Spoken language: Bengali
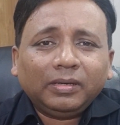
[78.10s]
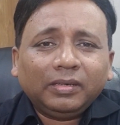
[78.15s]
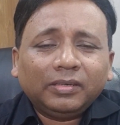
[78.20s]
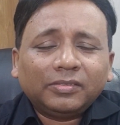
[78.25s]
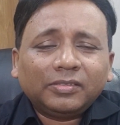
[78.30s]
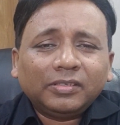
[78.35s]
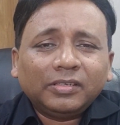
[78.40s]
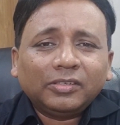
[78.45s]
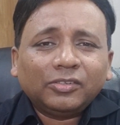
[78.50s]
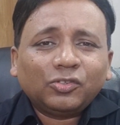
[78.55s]

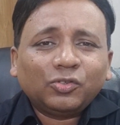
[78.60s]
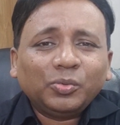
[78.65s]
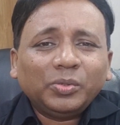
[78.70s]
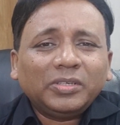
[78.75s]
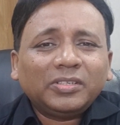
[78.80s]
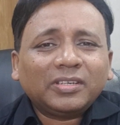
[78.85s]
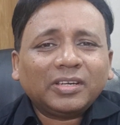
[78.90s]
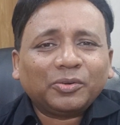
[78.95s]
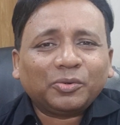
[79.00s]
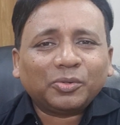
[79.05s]
এসির
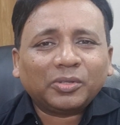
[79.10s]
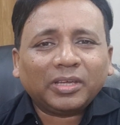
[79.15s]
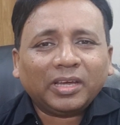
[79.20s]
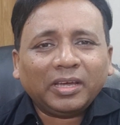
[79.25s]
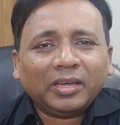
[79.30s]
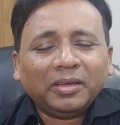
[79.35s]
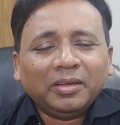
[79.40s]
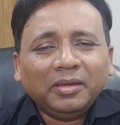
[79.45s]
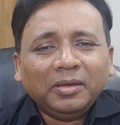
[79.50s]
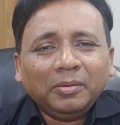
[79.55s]
সুইচটা
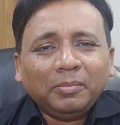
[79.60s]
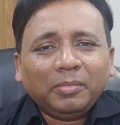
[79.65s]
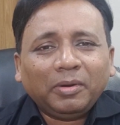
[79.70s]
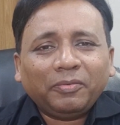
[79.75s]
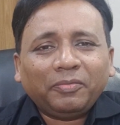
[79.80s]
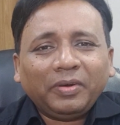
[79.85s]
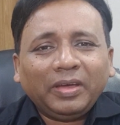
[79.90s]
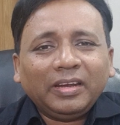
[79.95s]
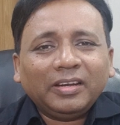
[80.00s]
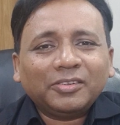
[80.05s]
কোথায় বা
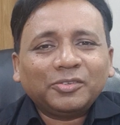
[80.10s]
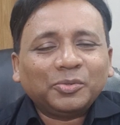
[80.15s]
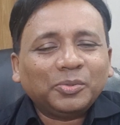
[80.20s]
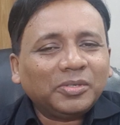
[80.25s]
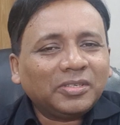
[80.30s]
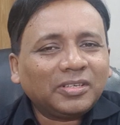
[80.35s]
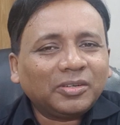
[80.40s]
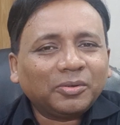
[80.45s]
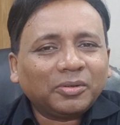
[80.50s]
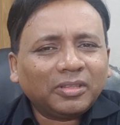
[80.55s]
ফ্যানের
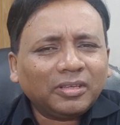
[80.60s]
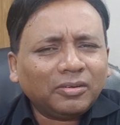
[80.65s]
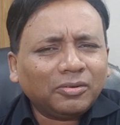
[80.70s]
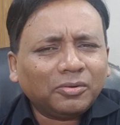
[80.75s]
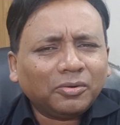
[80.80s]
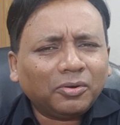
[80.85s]
সুইচটা কোথায় ইউ